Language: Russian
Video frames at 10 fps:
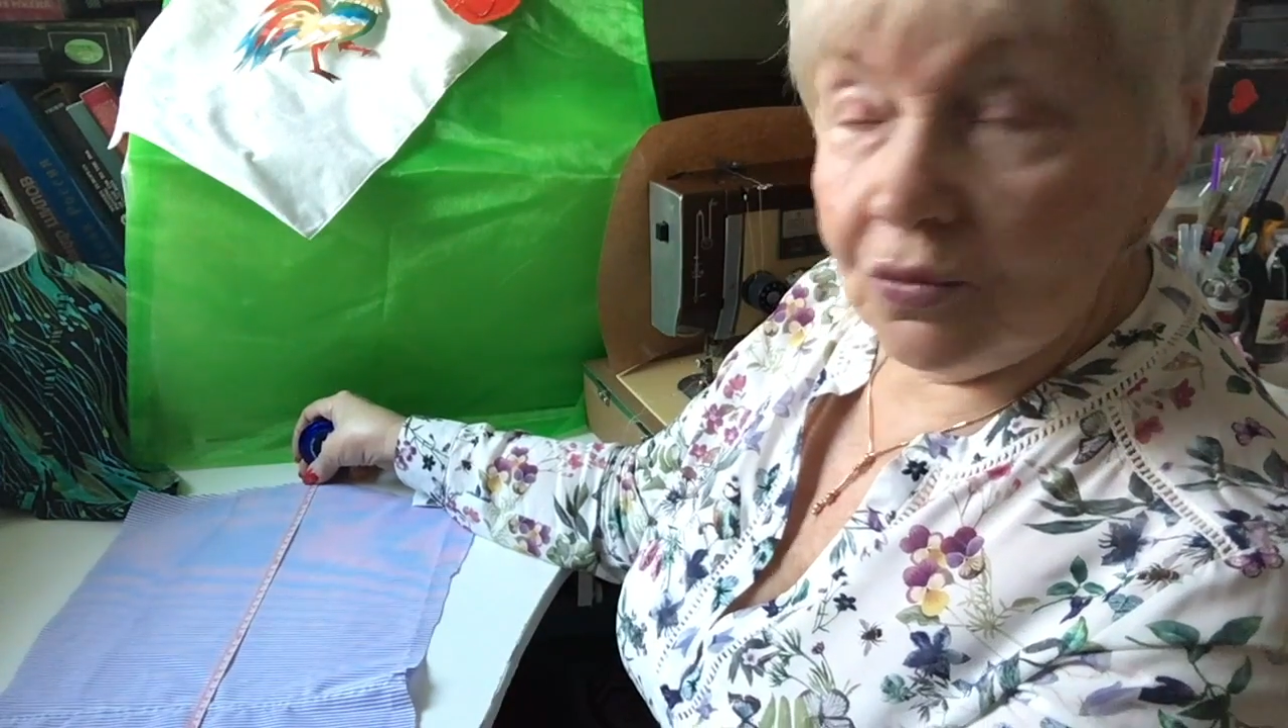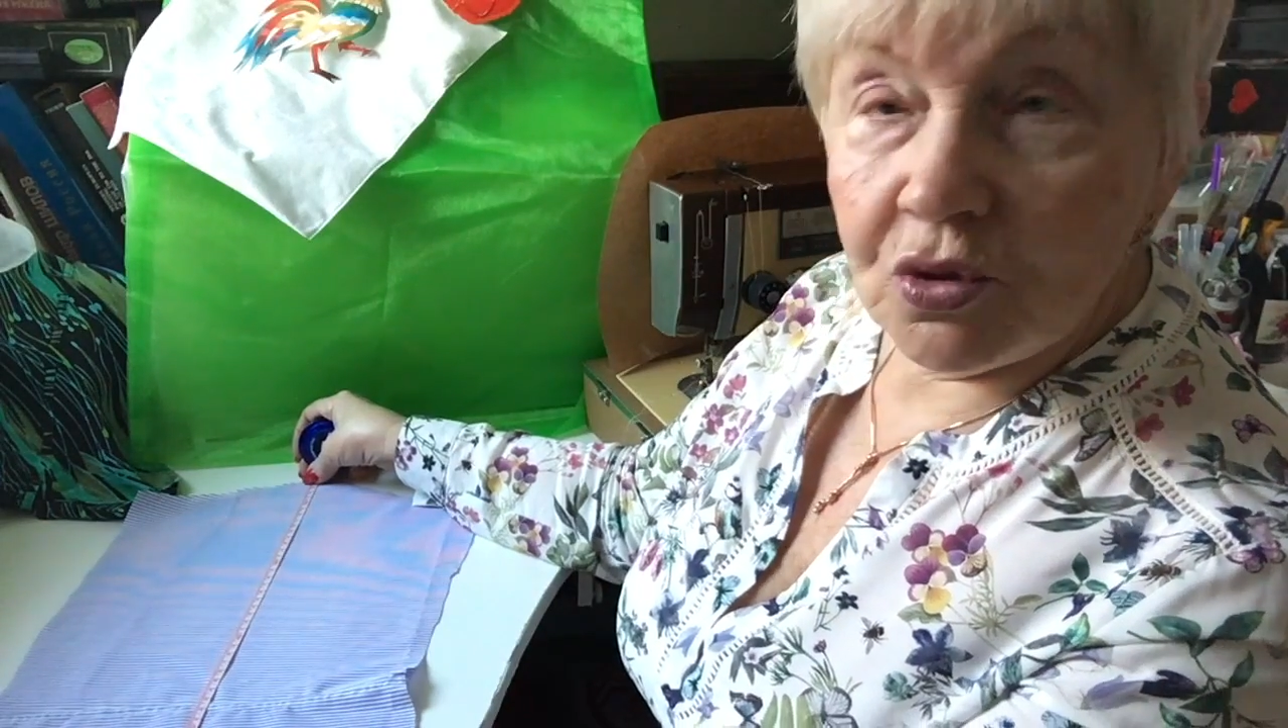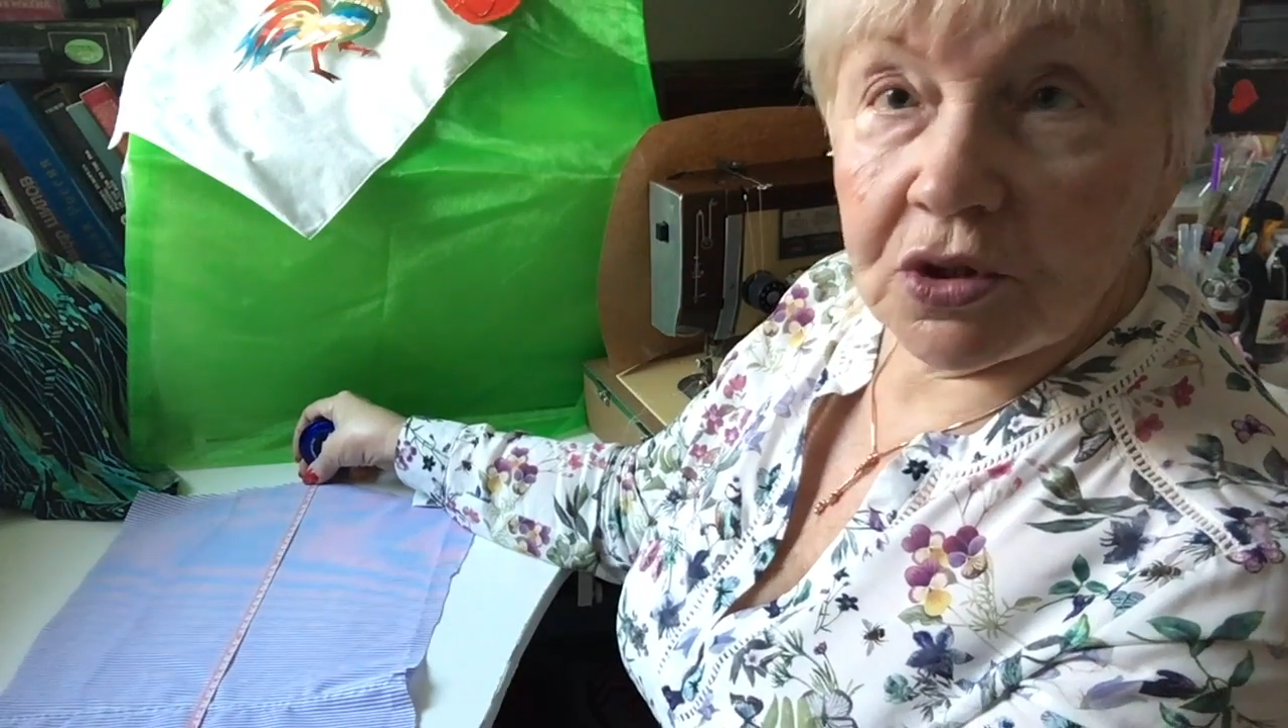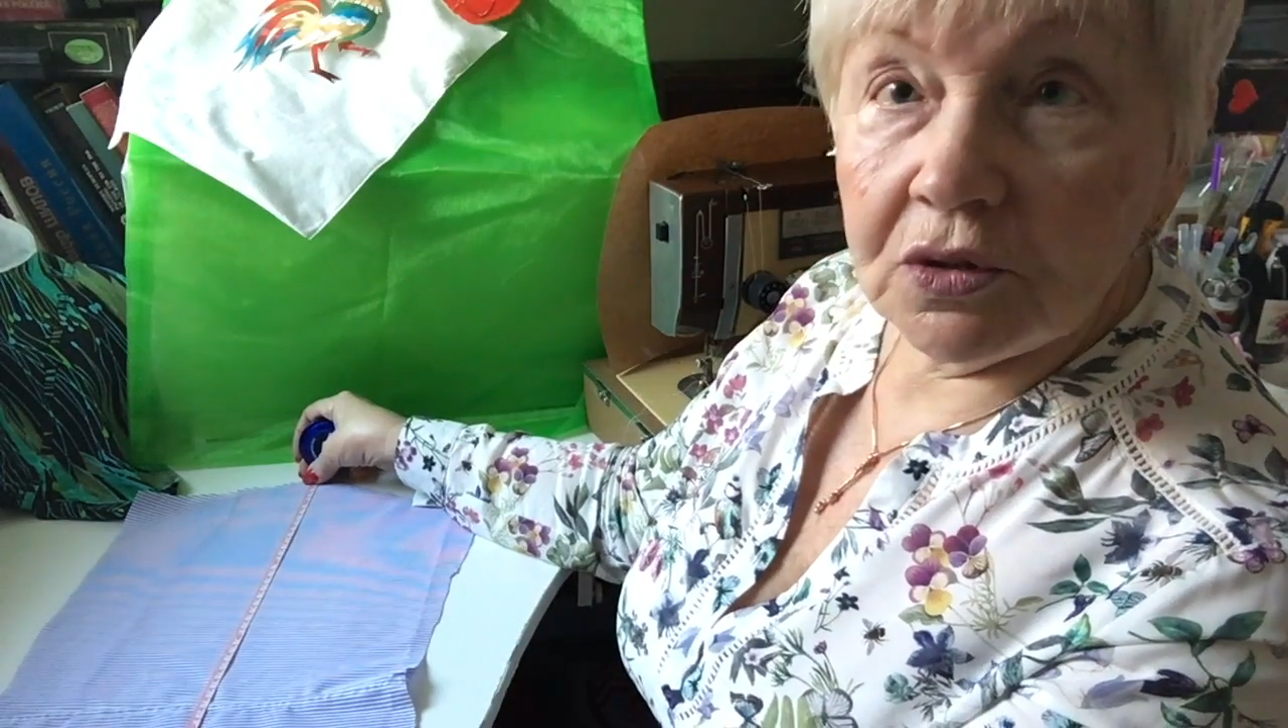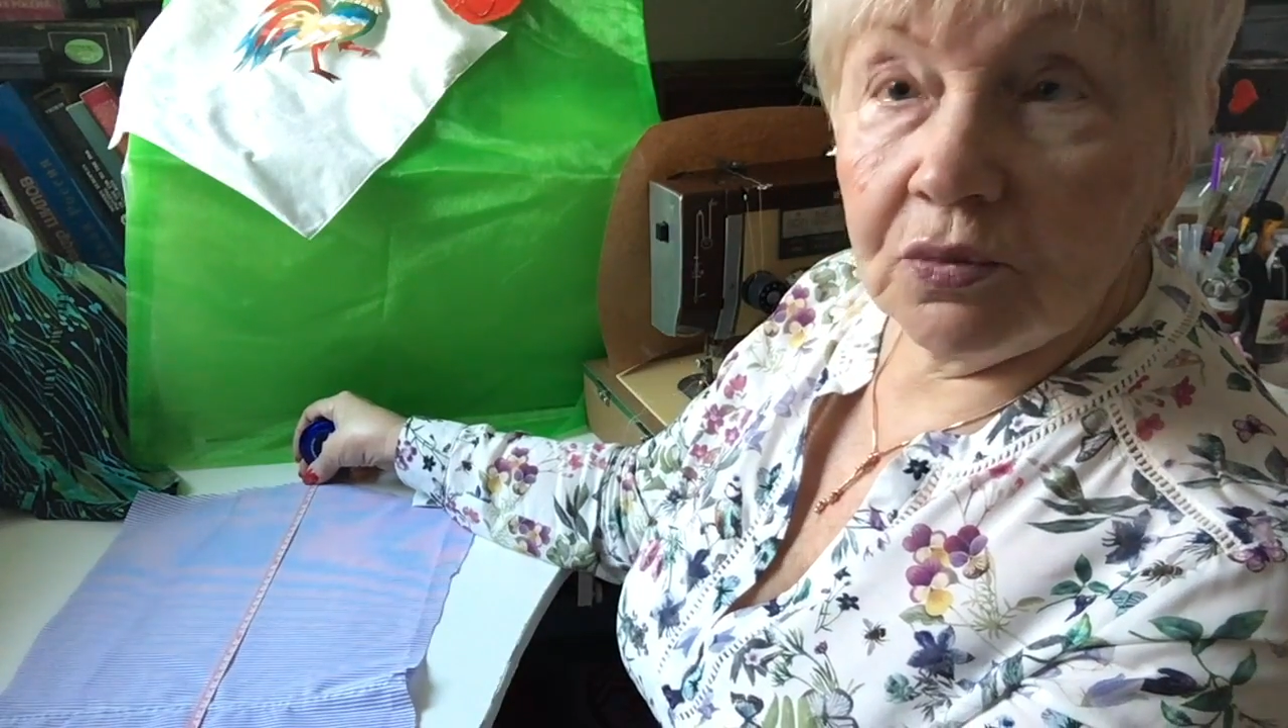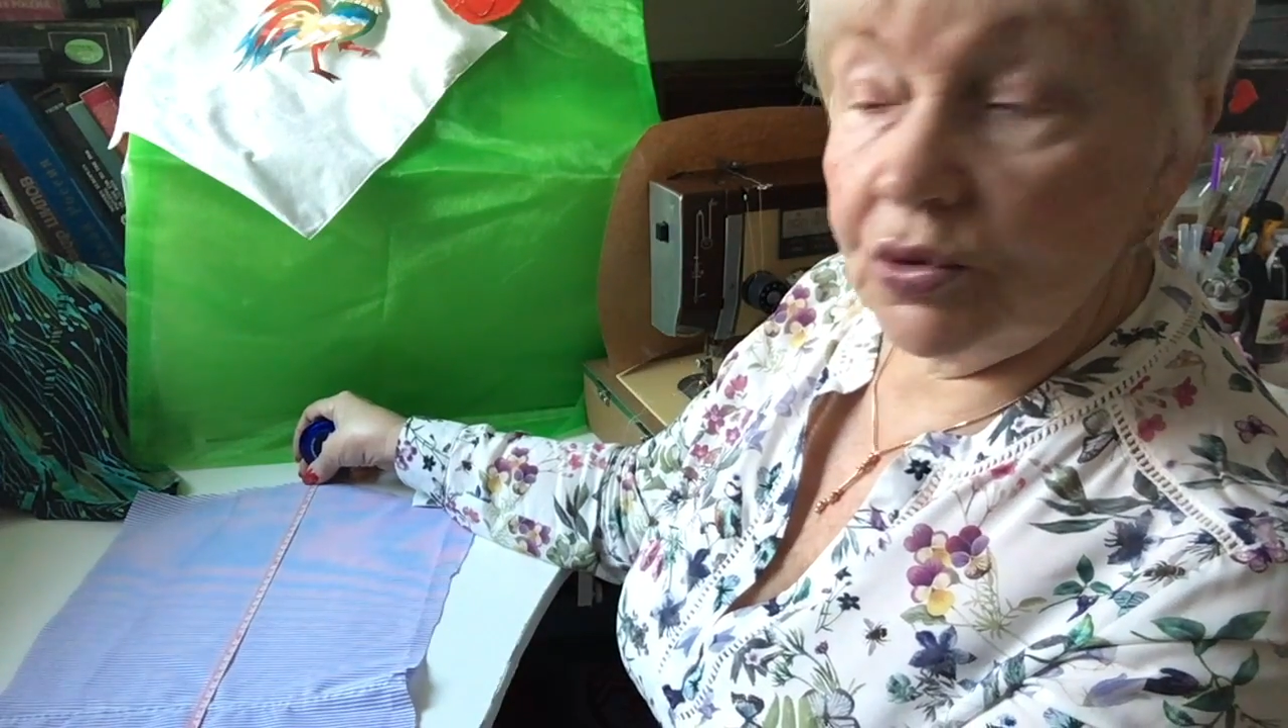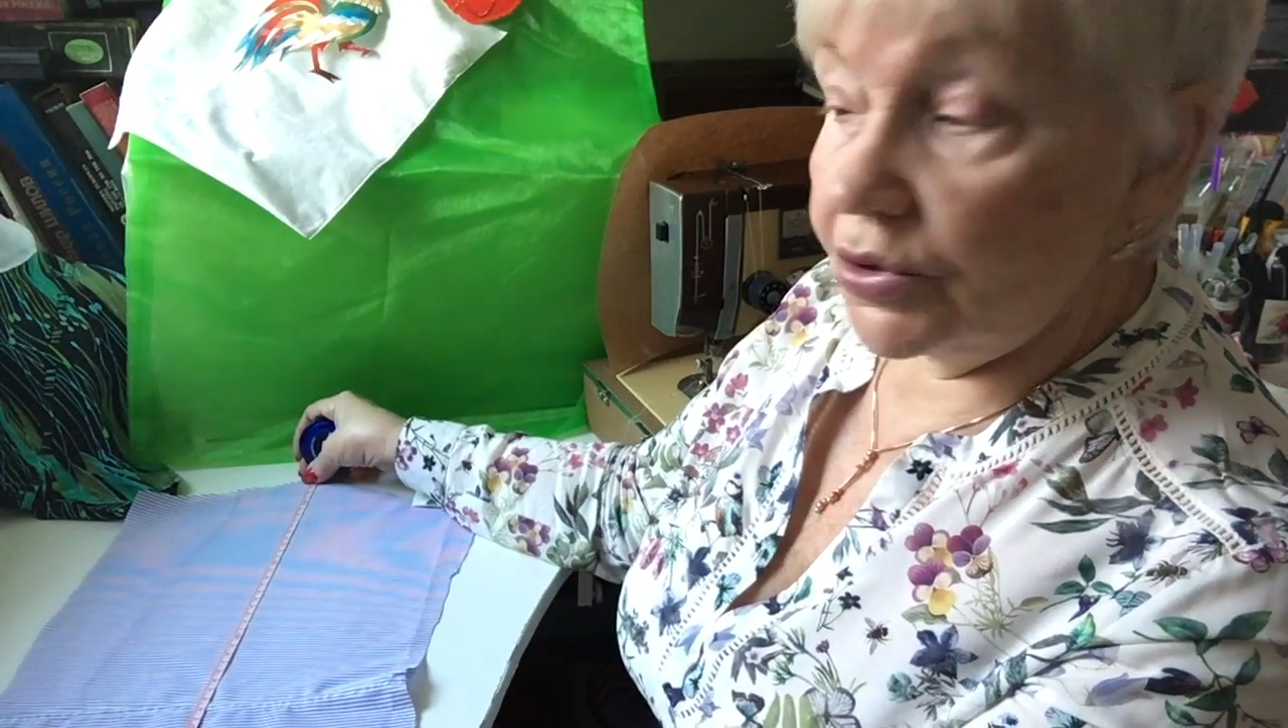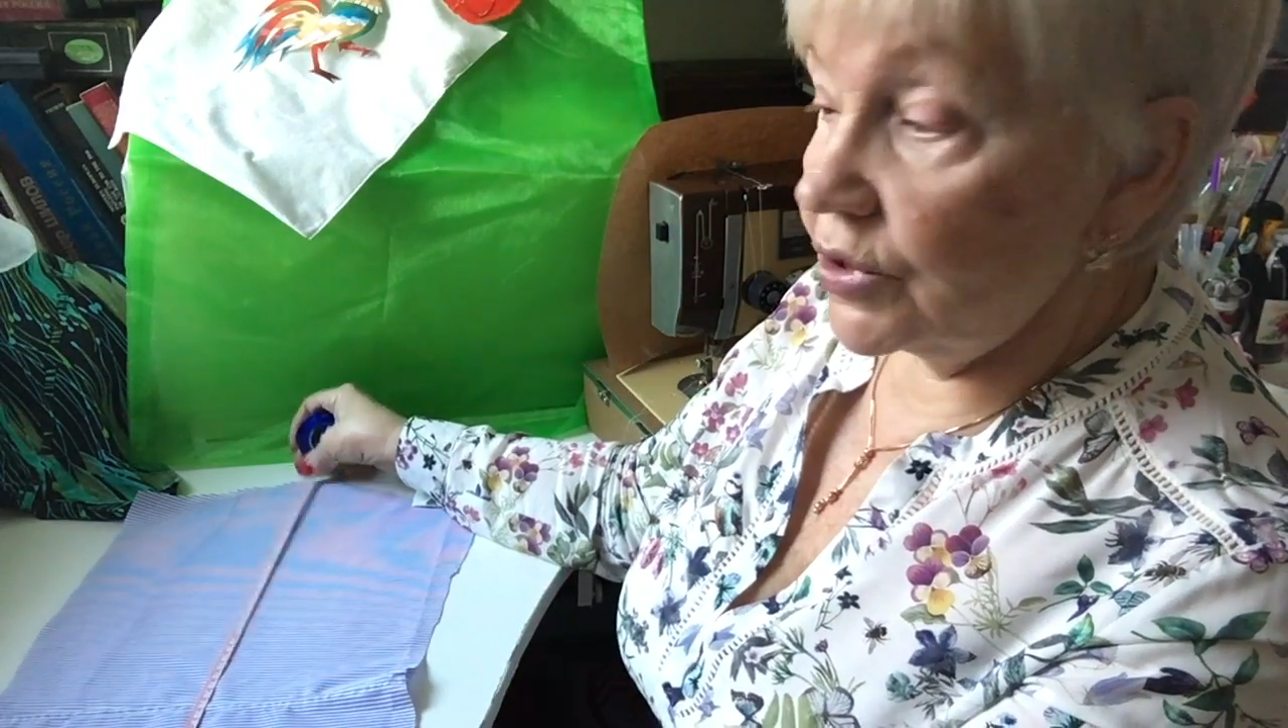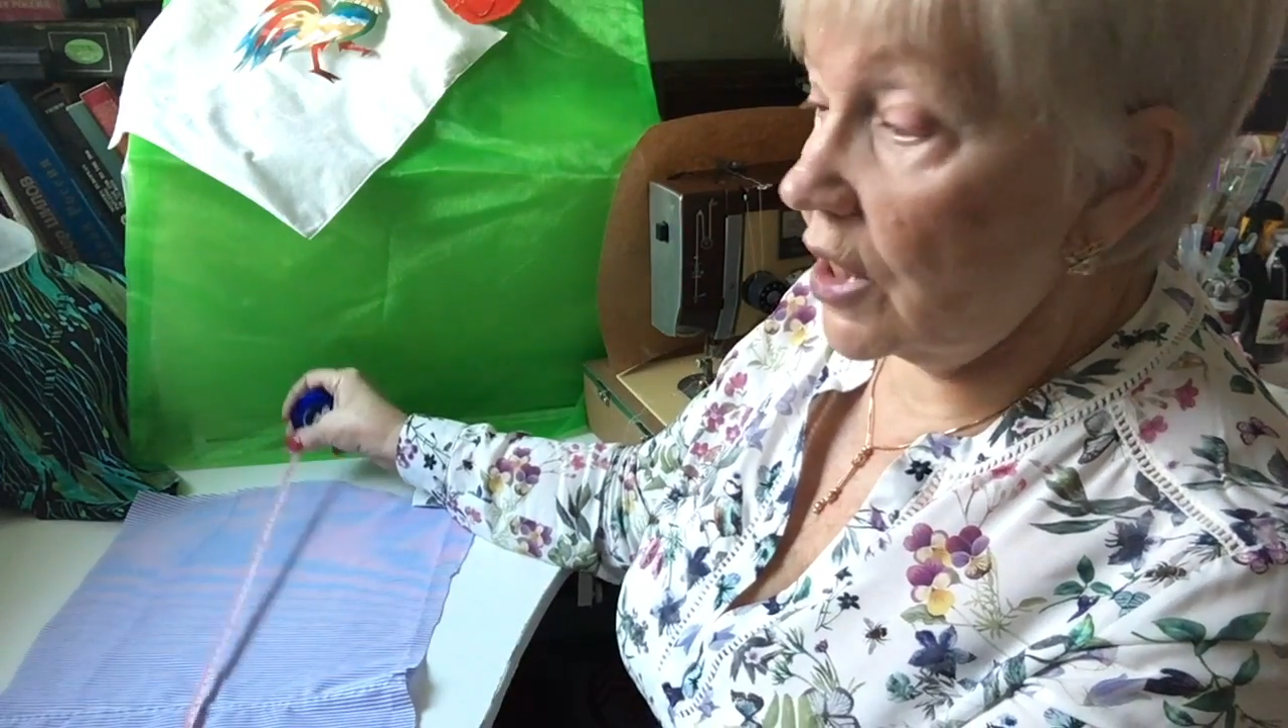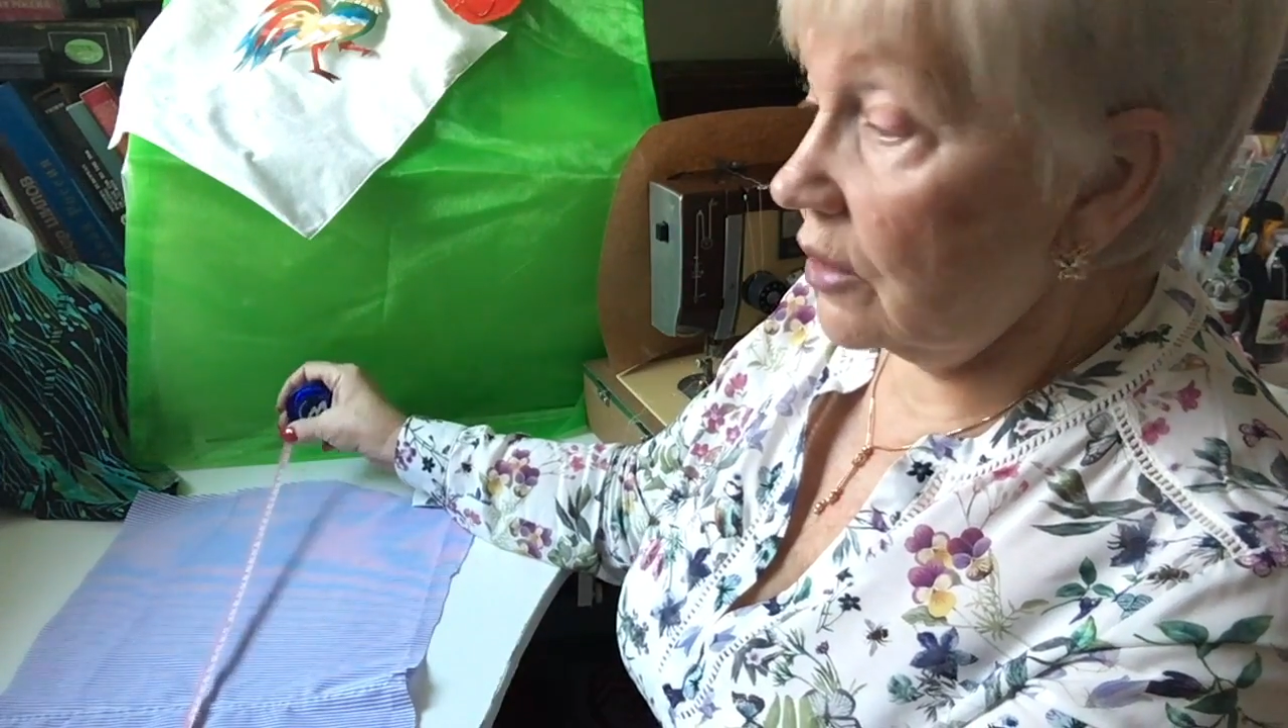мужа это
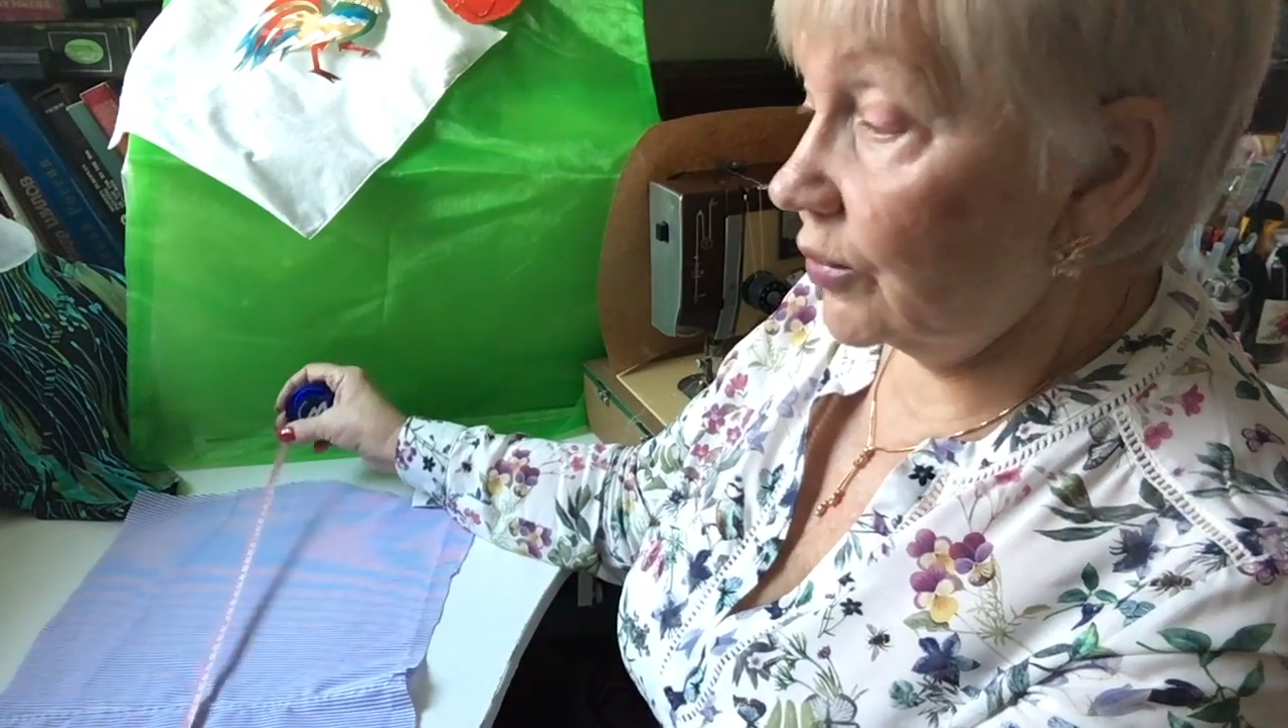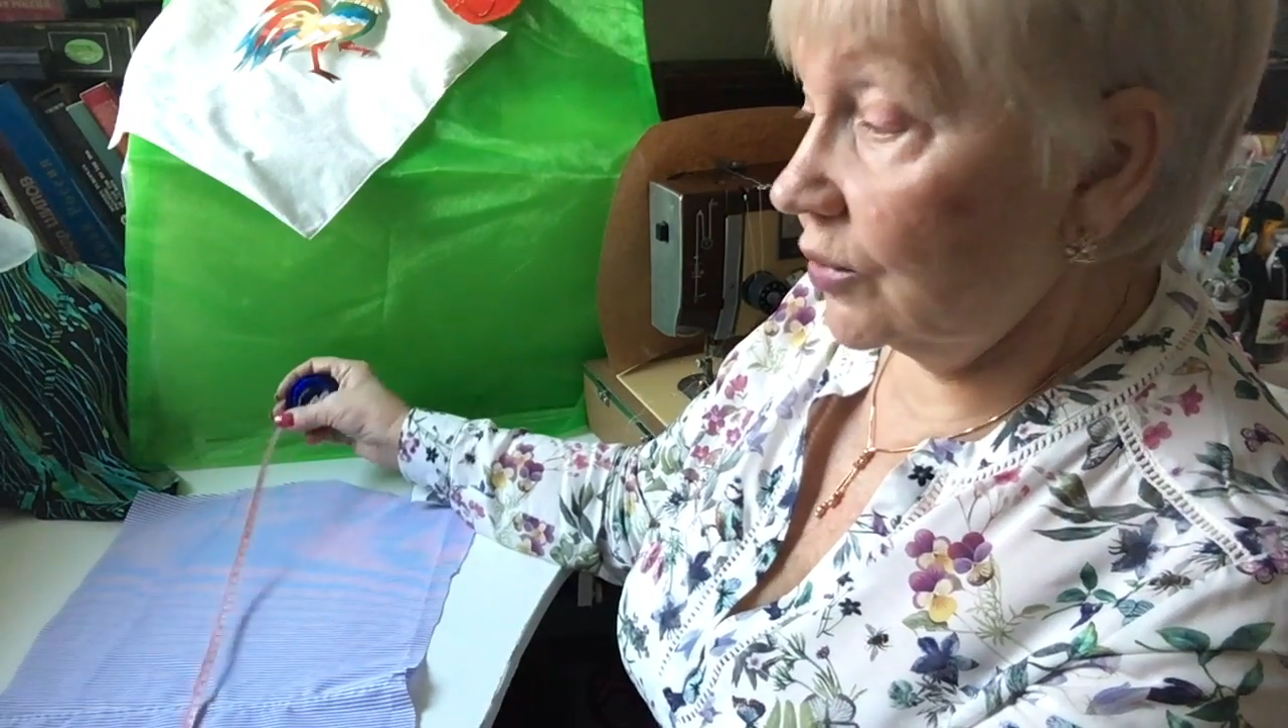будет идеально,